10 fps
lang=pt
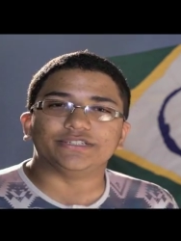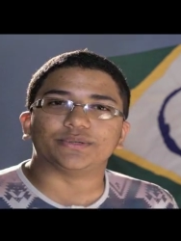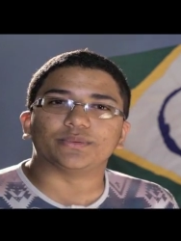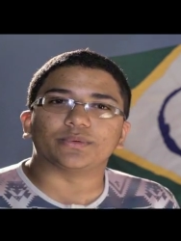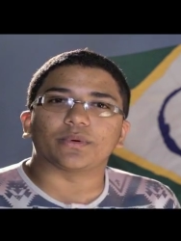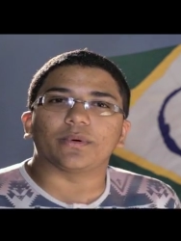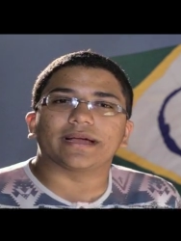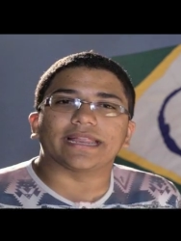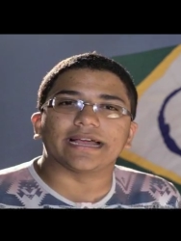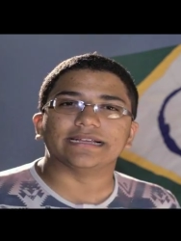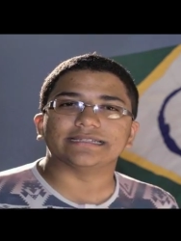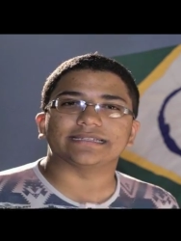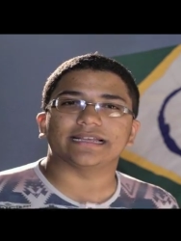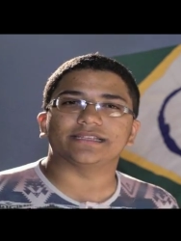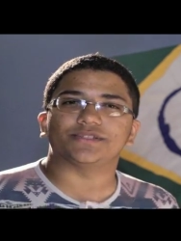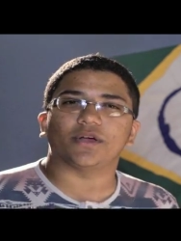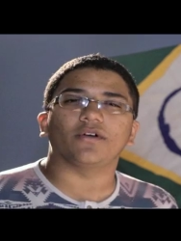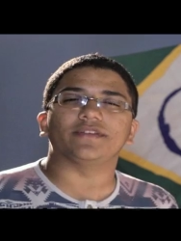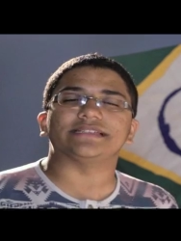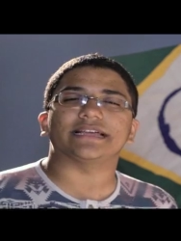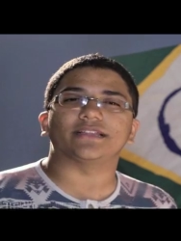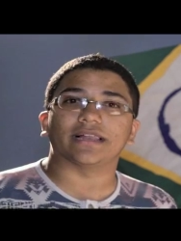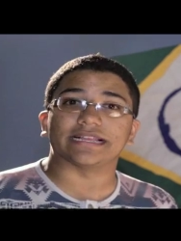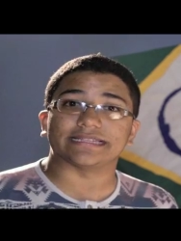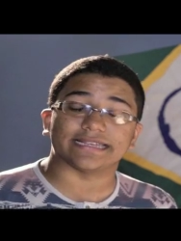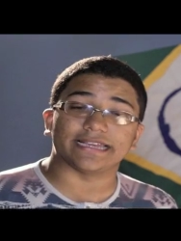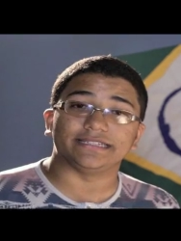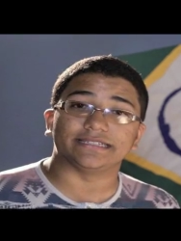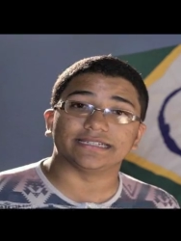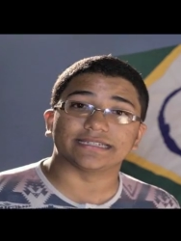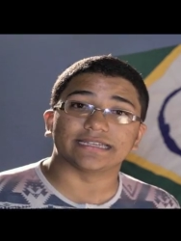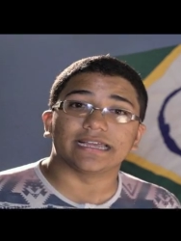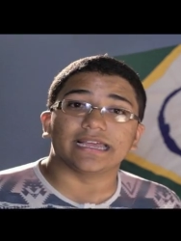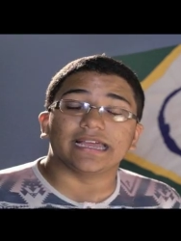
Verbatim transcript: junto com crianças, jovens e adolescentes,